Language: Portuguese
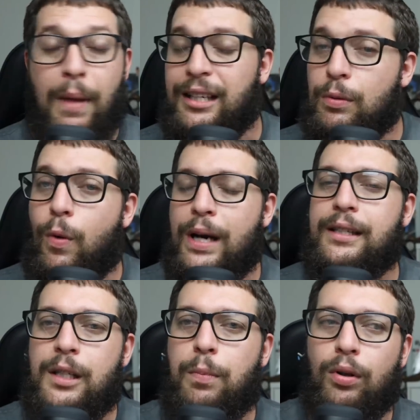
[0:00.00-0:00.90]
mesmo com
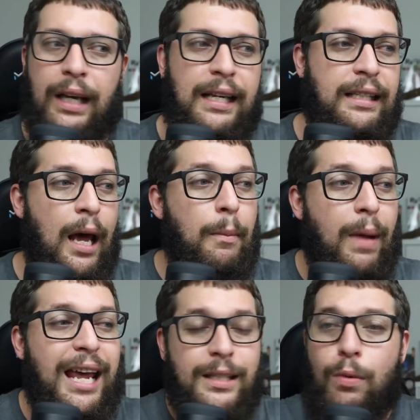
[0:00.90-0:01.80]
esses poderes,
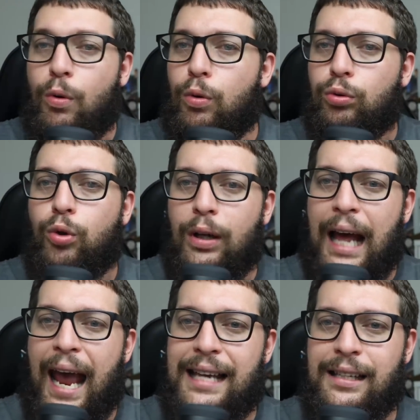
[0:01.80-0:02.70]
mesmo com
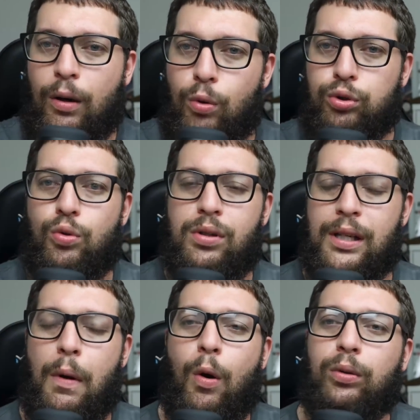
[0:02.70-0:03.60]
toda essa
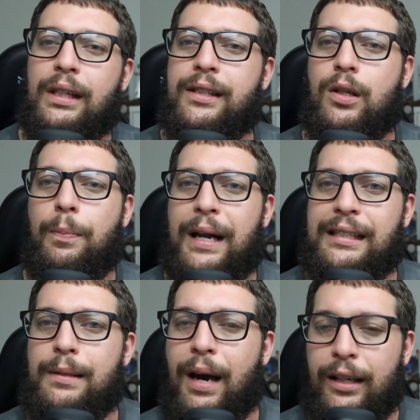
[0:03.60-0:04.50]
construção acontecendo para
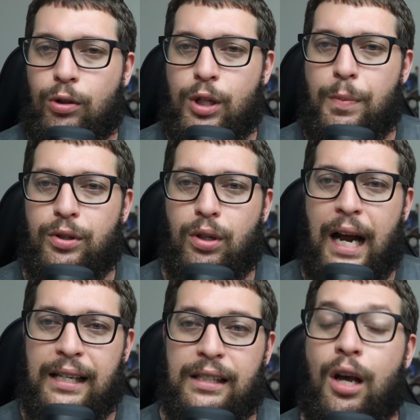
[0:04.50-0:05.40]
cima ali dos
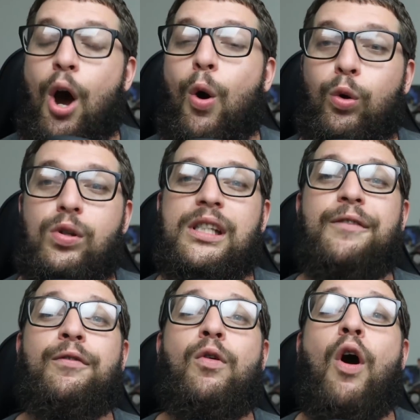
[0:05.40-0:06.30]
personagens, o
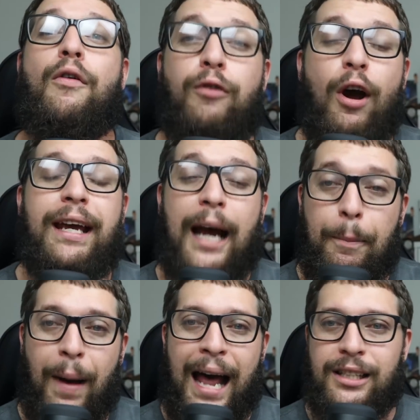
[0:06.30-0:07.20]
Lucifero foi
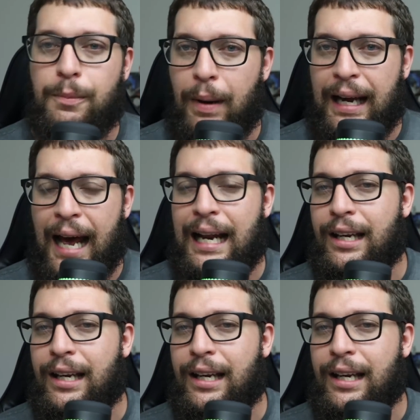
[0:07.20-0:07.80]
capaz de parar